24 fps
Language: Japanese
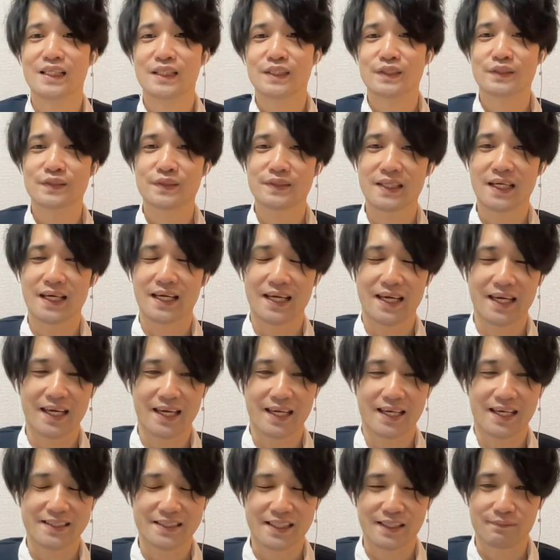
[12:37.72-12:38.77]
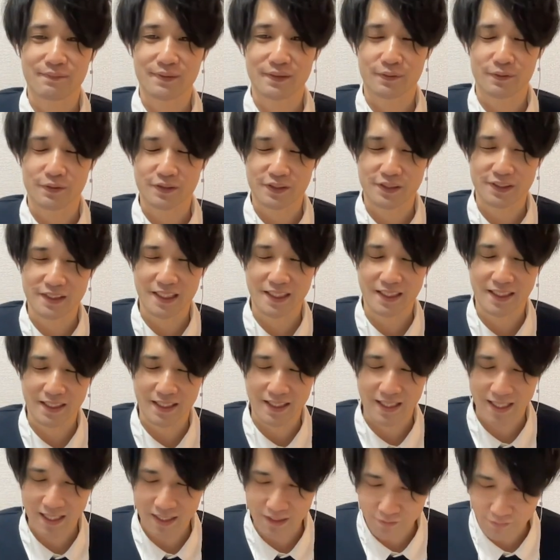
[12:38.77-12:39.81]
それでは、えー、最後までご視聴いただきあり
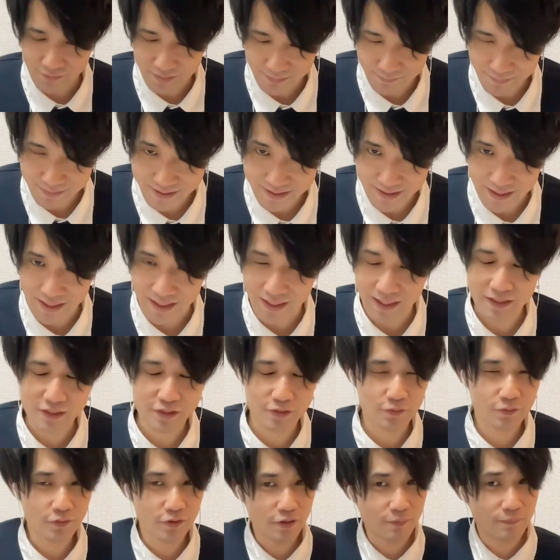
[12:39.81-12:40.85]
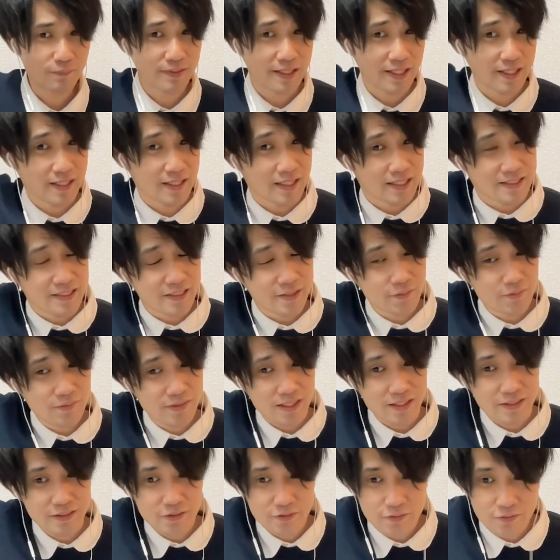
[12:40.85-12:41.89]
がとうございました。長老もね、ガチャ動画、
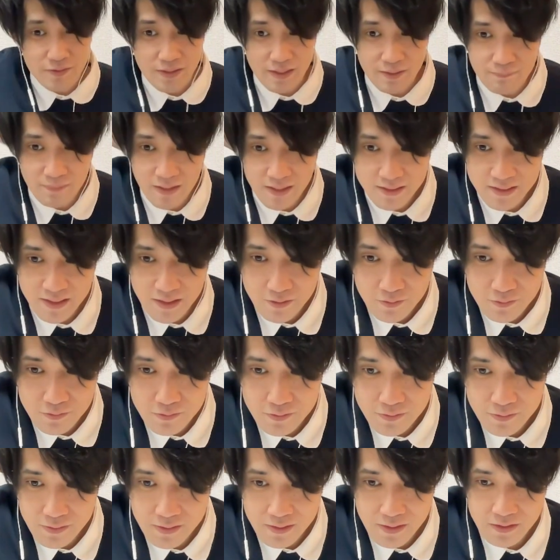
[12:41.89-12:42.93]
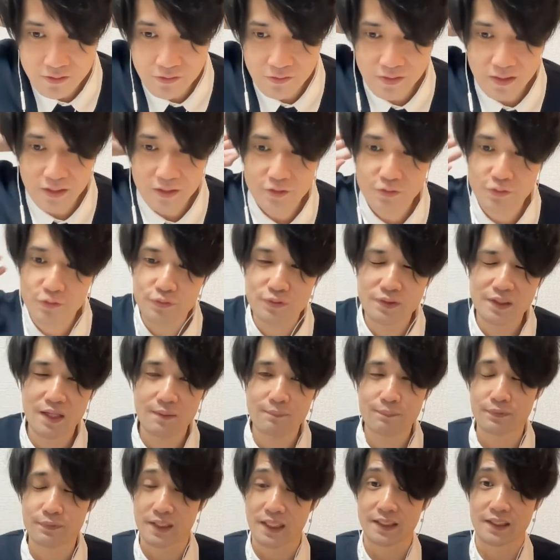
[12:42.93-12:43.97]
ちょっとね、今尺数えたら13
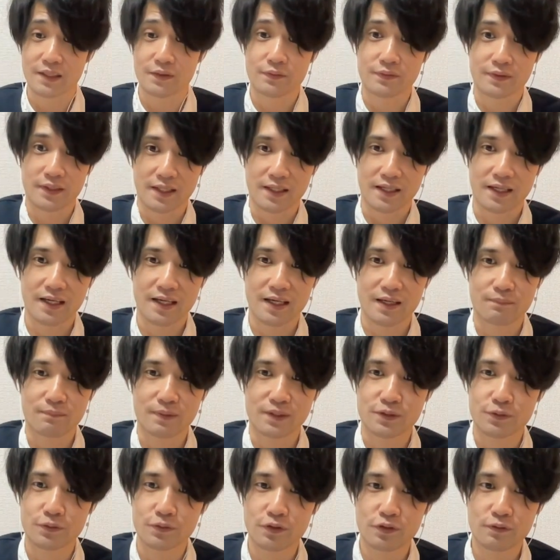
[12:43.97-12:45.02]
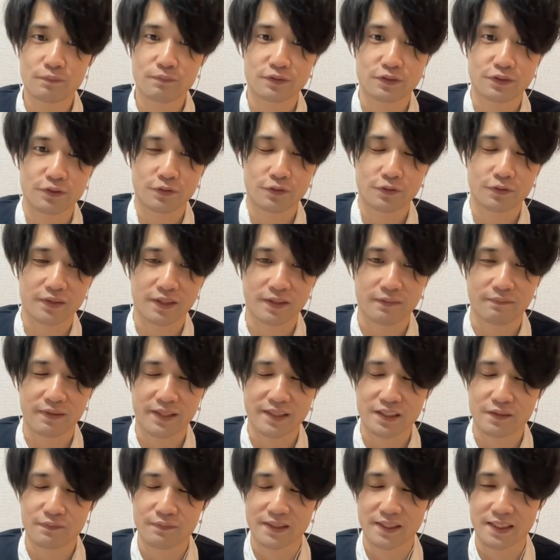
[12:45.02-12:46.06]
分になってるんで、はい。まあ、長老も長老で
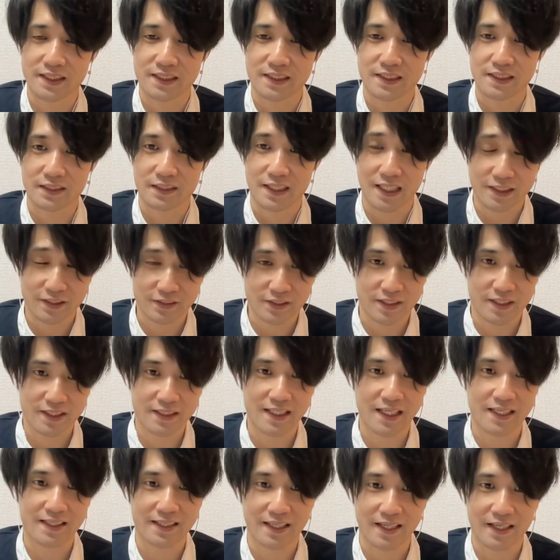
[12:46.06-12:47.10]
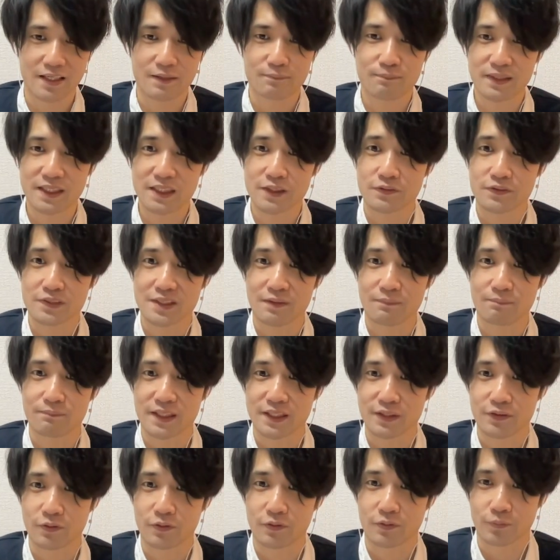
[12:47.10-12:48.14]
ファイナルファンタジーガッツ引きたいんで、またそちらも別
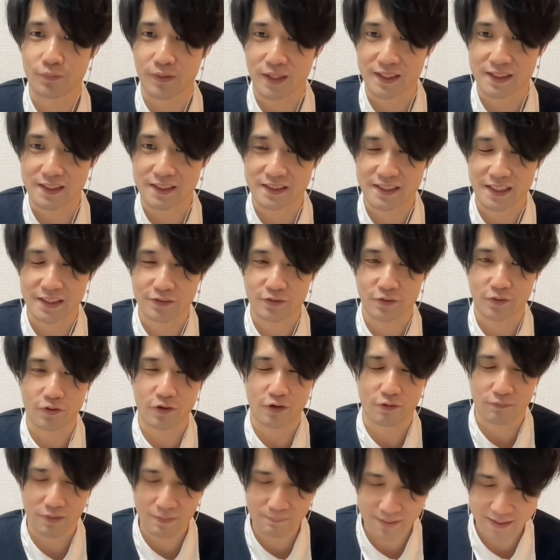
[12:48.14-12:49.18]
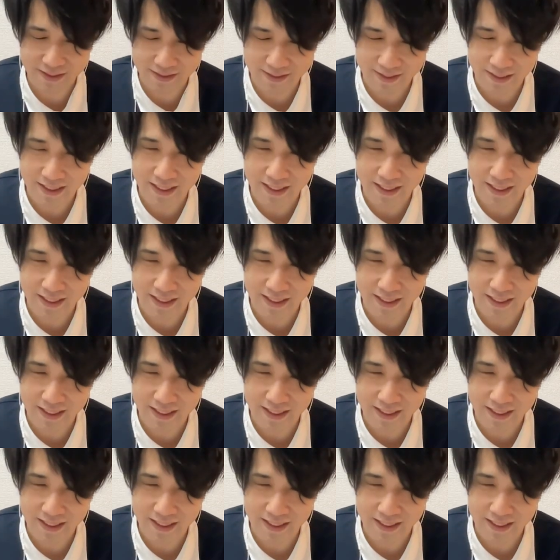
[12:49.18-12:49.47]
途動画にしたいと思います。